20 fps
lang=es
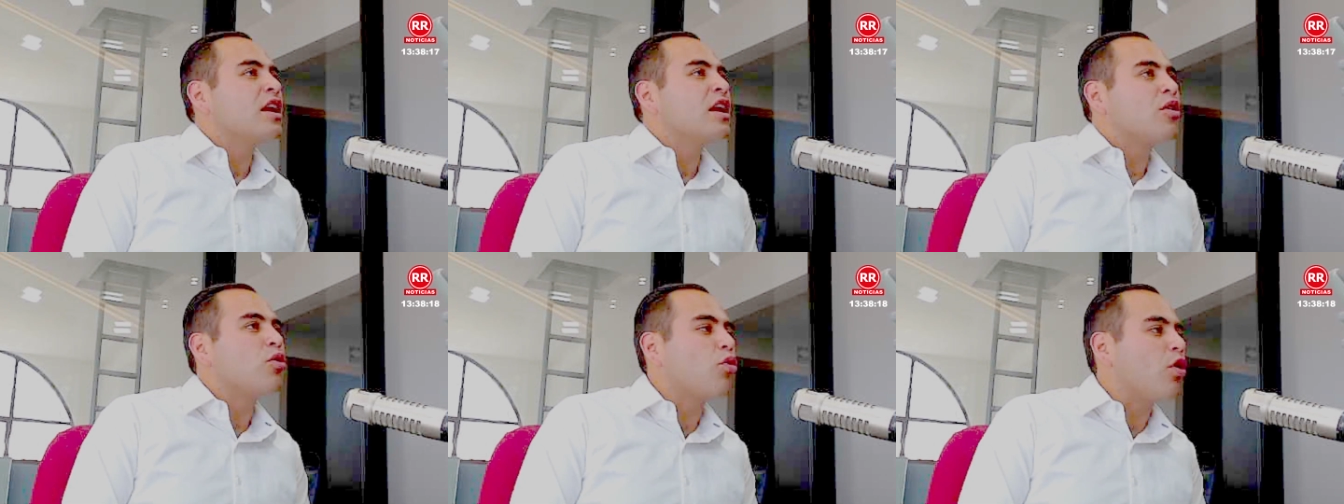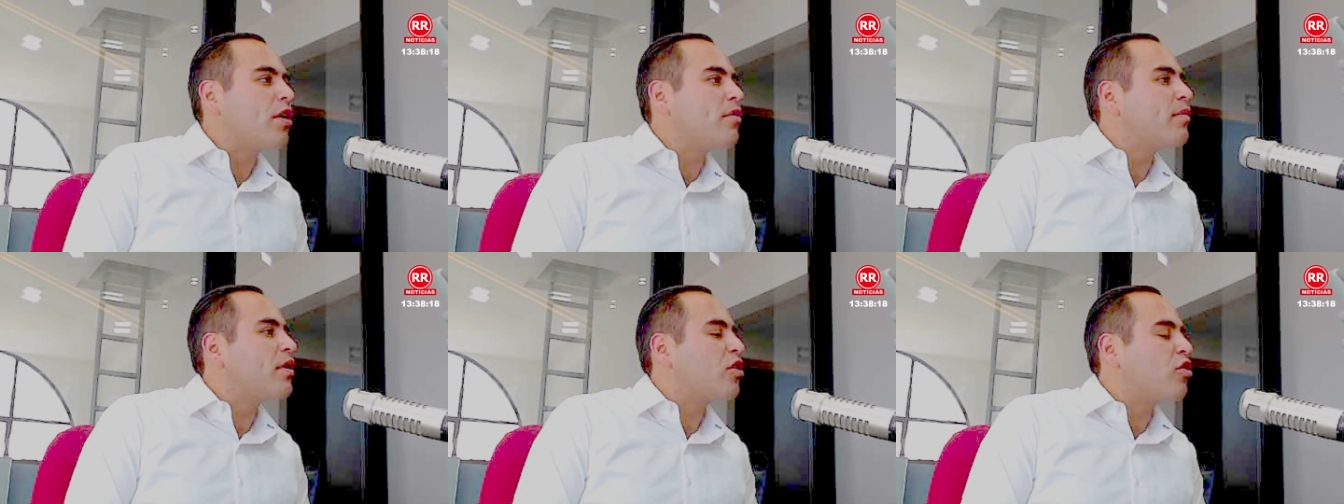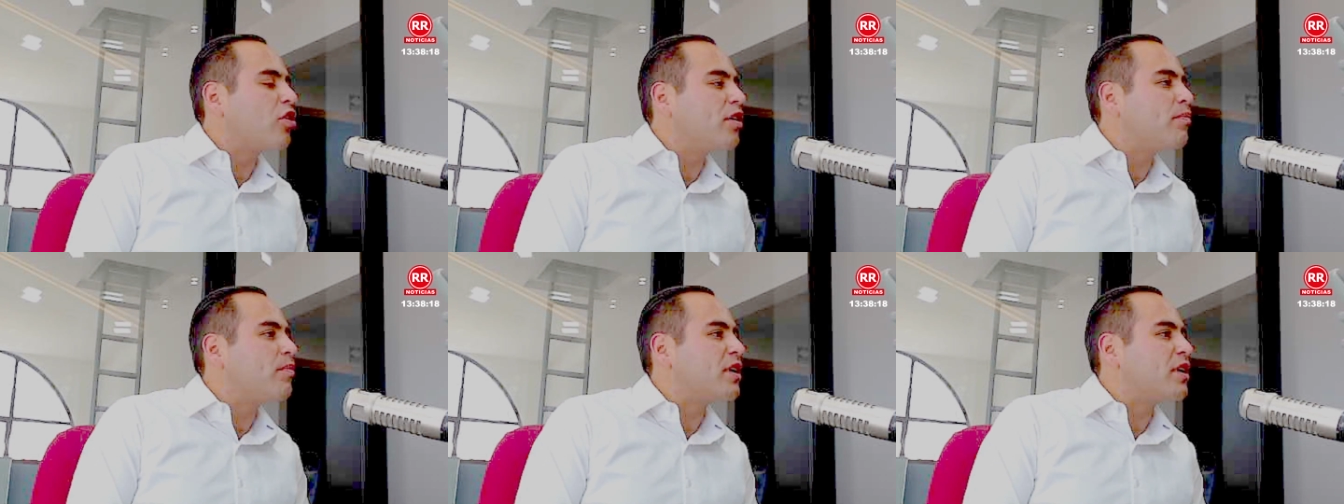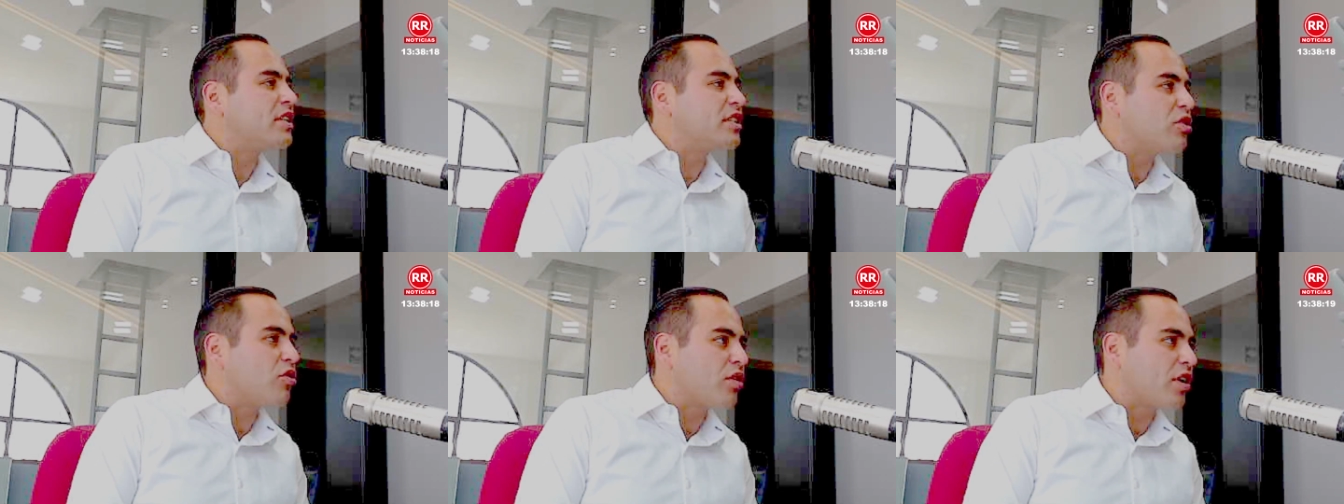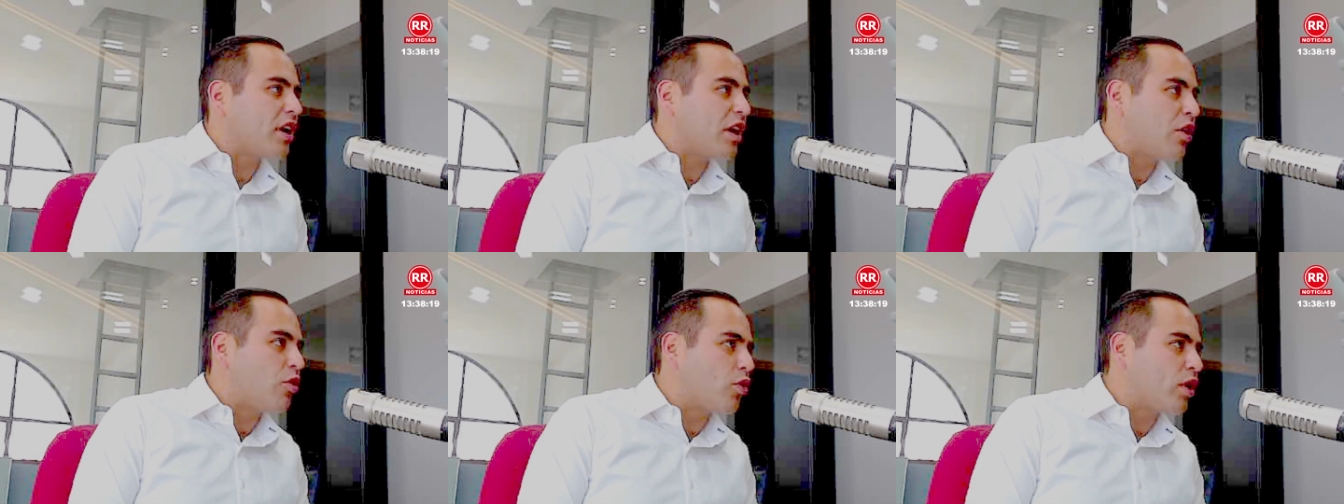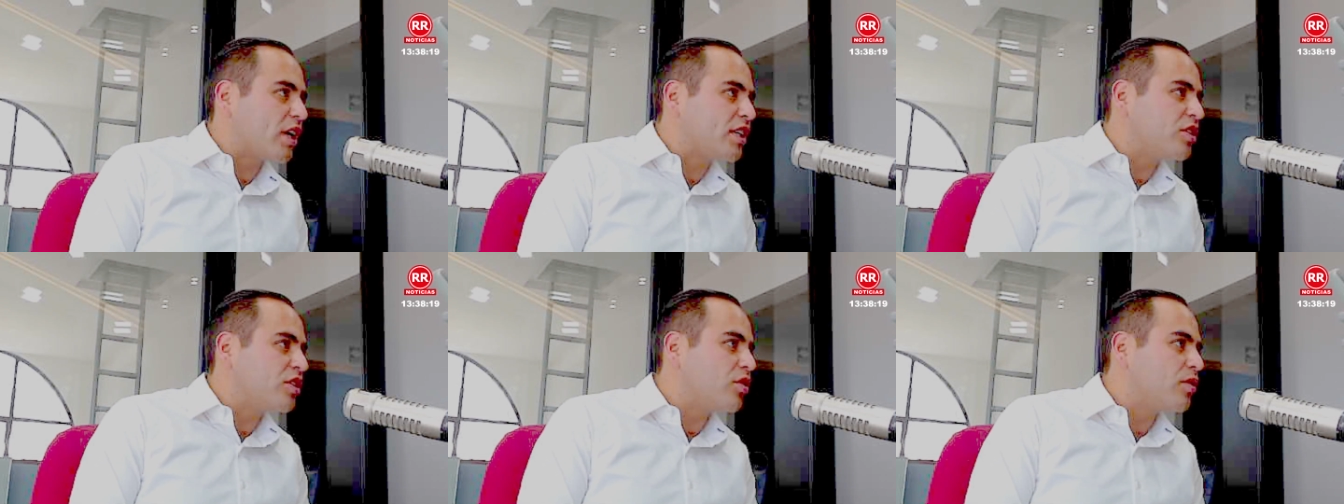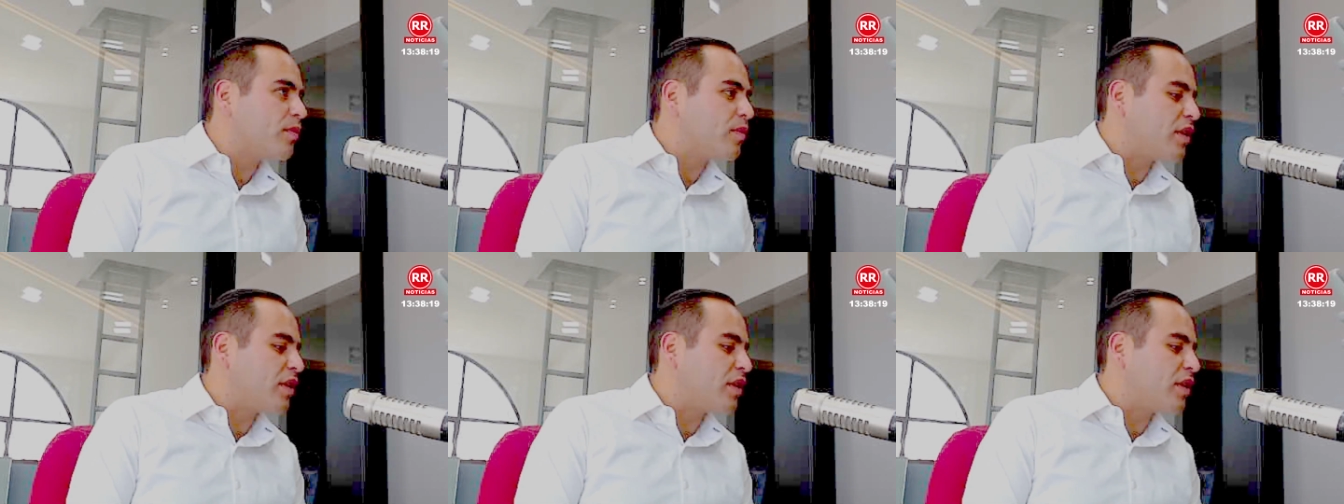no hay mejor inversión que la educación.